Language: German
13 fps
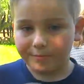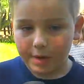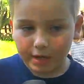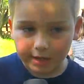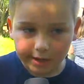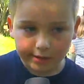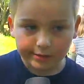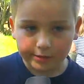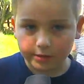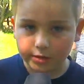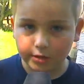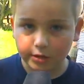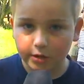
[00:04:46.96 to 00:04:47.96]
Man kann
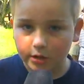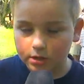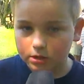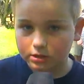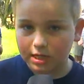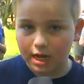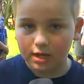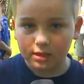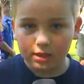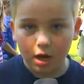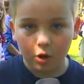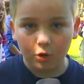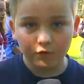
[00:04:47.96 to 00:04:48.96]
hier Sachen
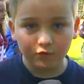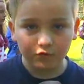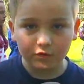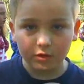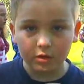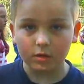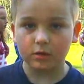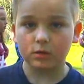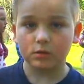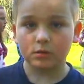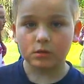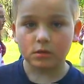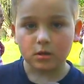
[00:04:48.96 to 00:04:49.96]
kaufen
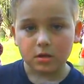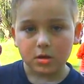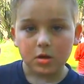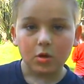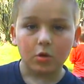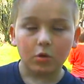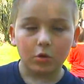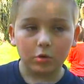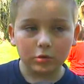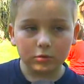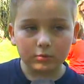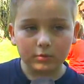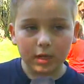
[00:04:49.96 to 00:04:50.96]

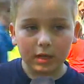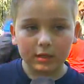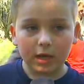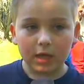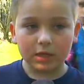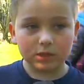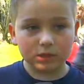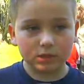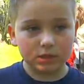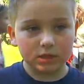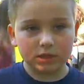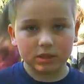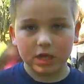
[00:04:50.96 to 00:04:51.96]
und man kann
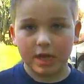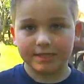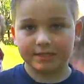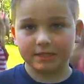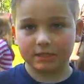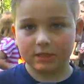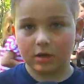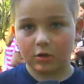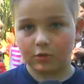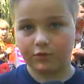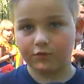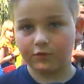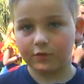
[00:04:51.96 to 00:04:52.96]
sich hier Essen
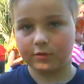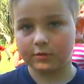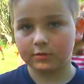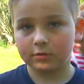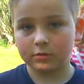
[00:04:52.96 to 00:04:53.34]
kaufen.